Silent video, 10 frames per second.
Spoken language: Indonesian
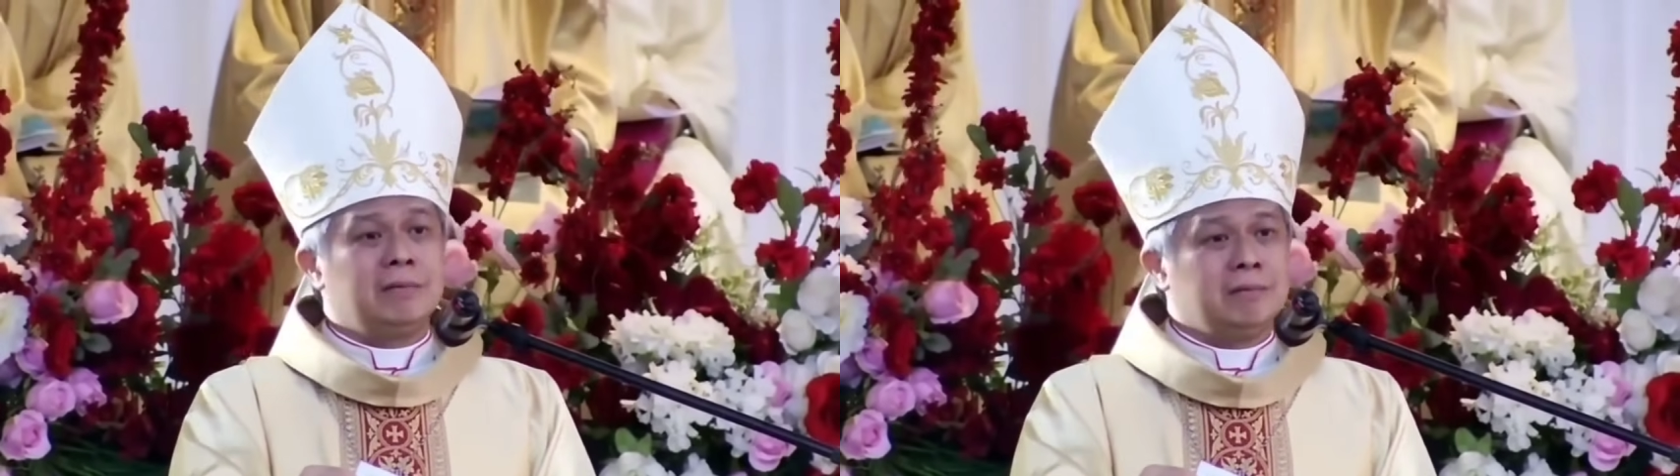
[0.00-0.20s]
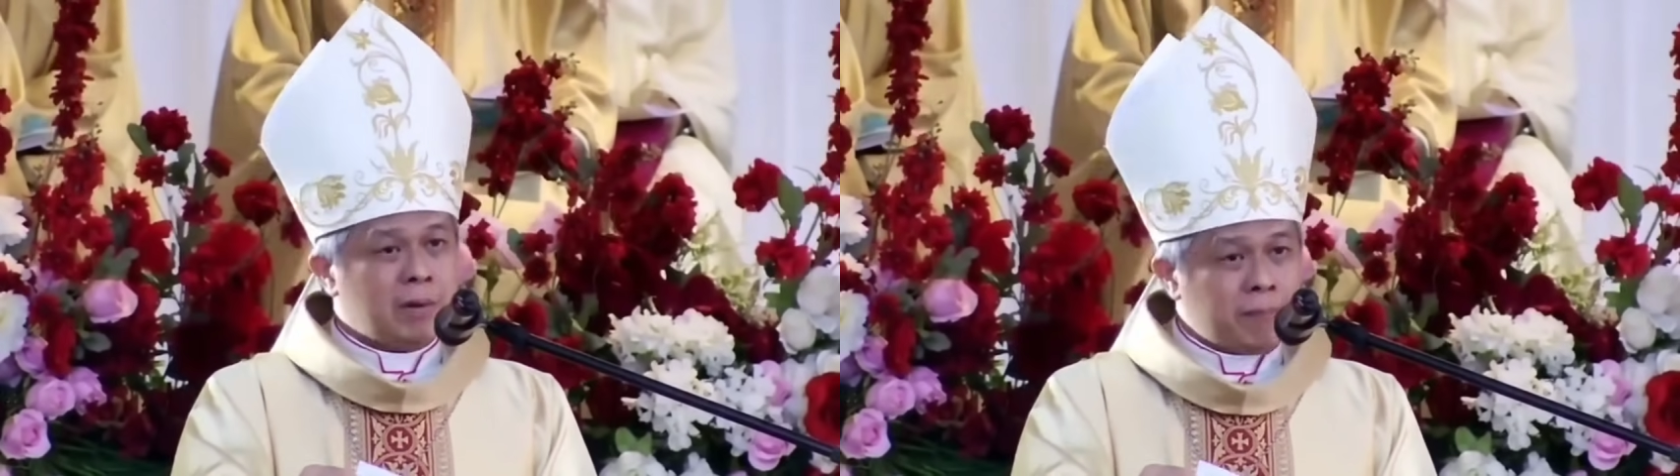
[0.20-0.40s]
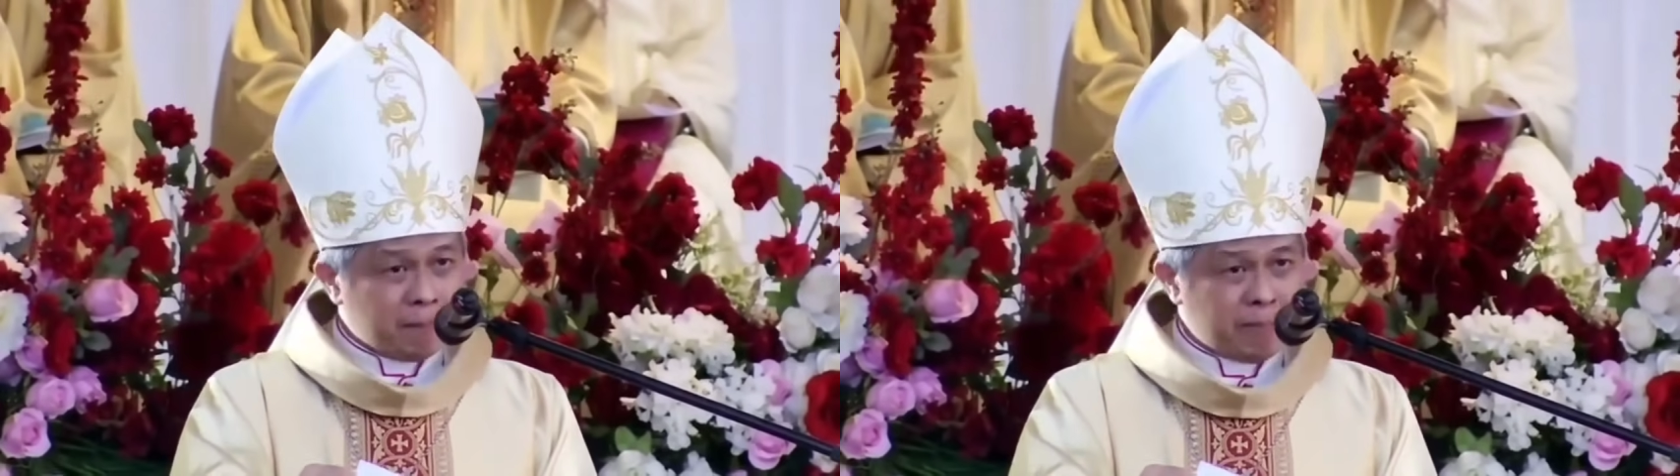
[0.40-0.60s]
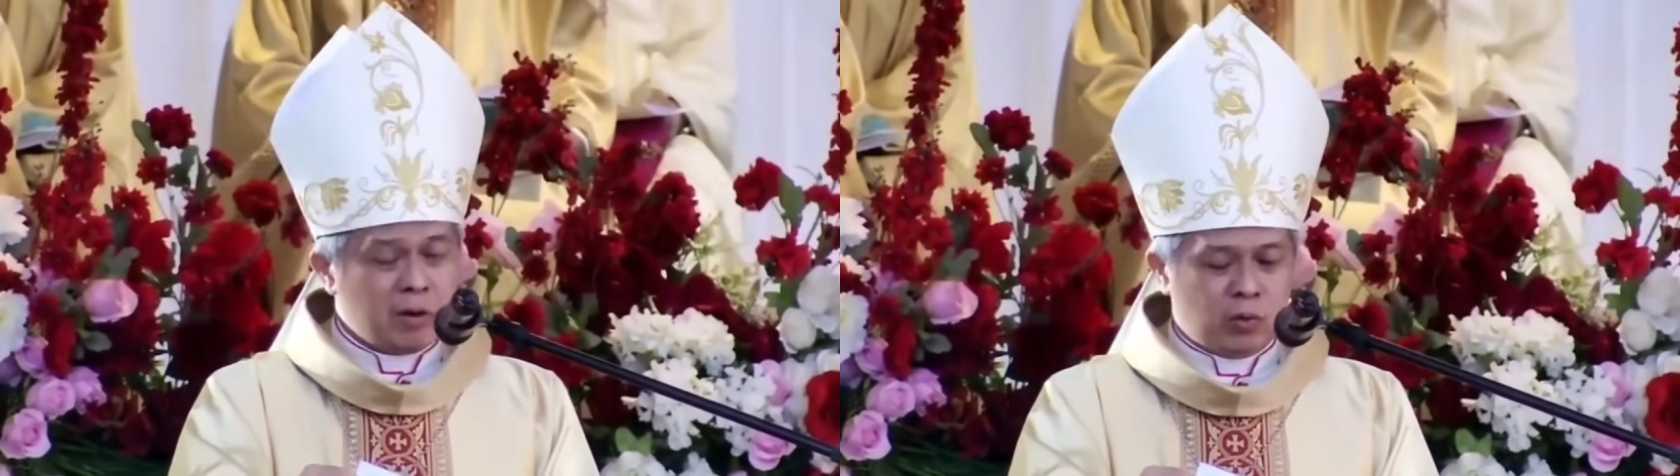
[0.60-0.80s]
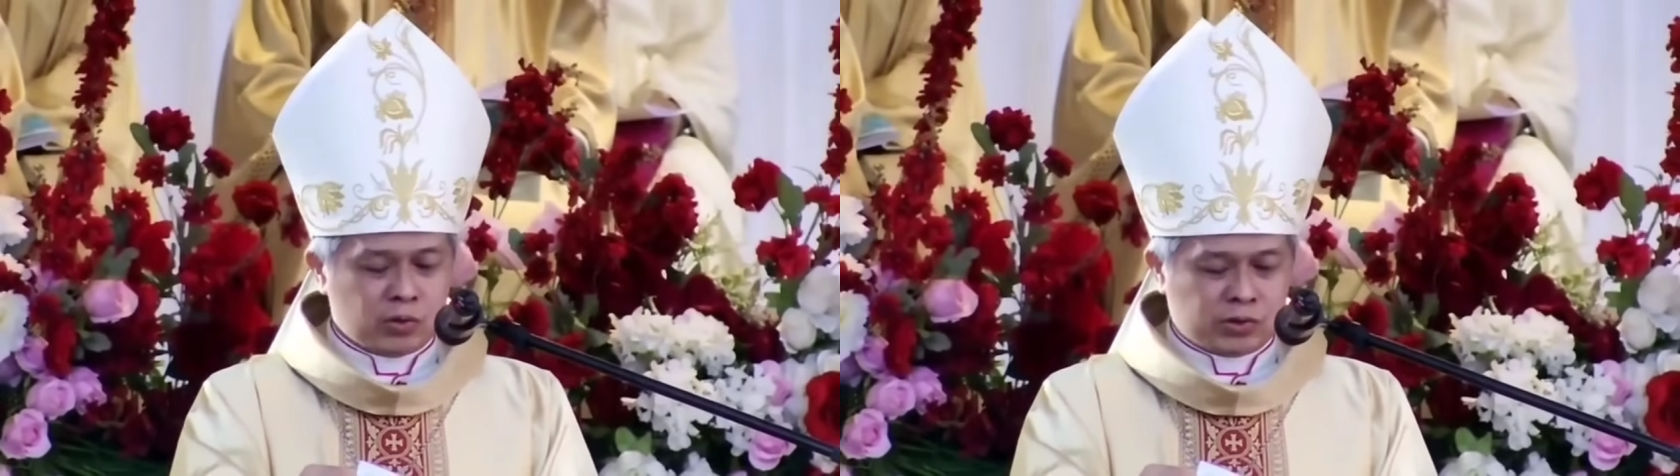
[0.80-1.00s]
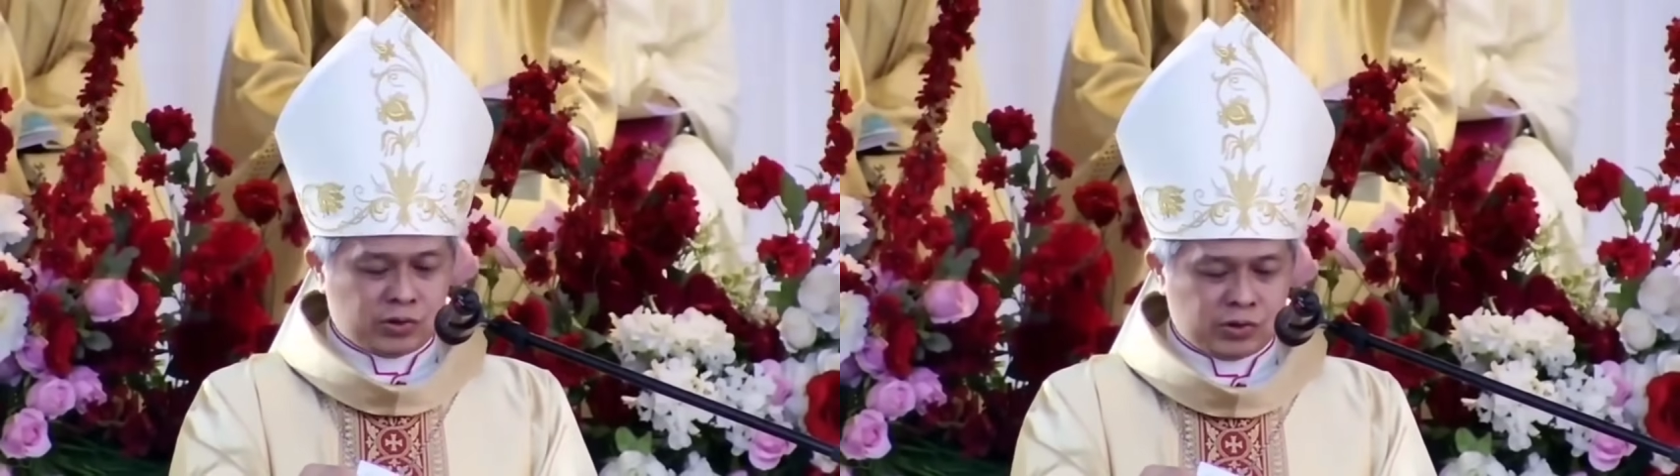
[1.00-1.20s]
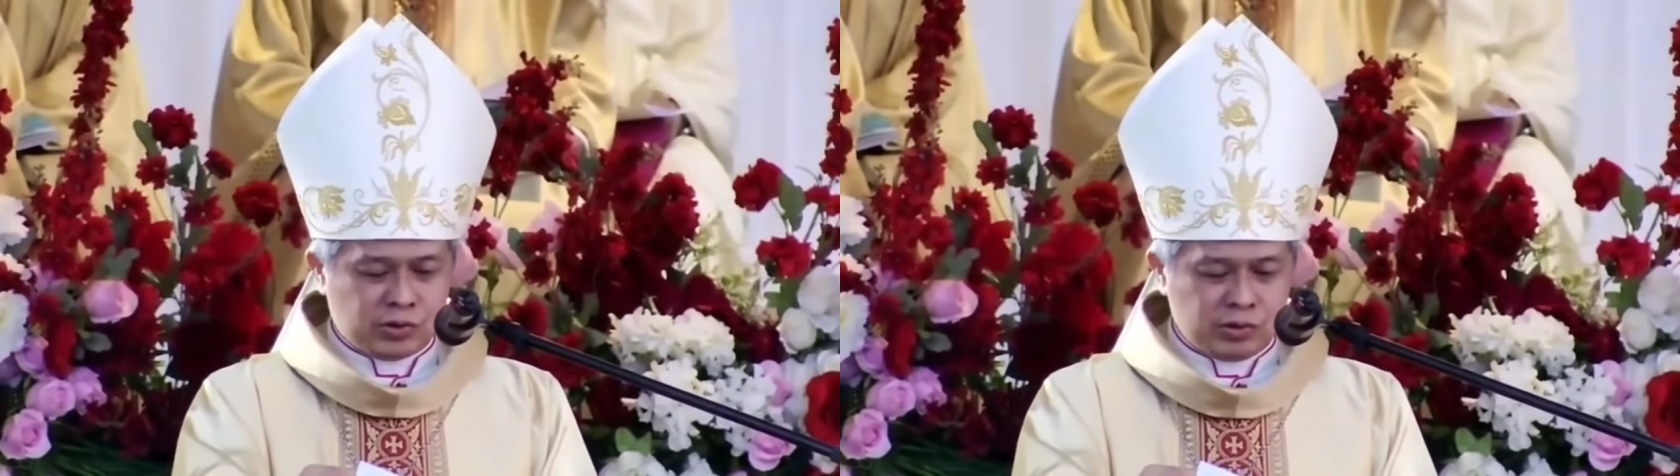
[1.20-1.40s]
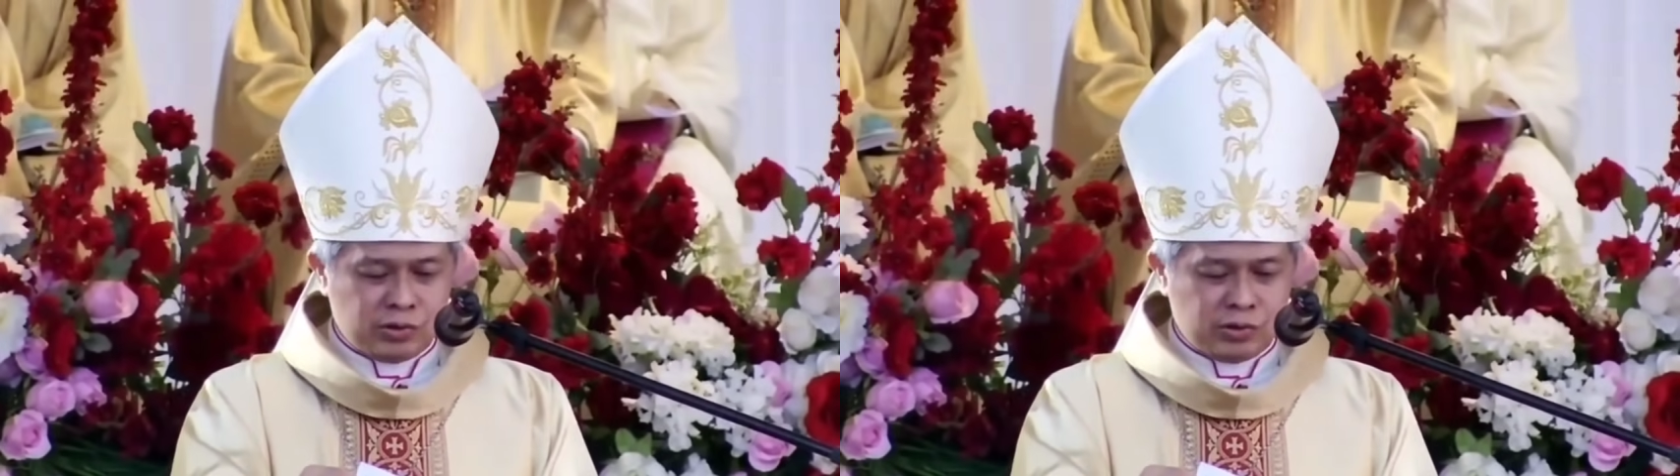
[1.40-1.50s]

Bapak Paulus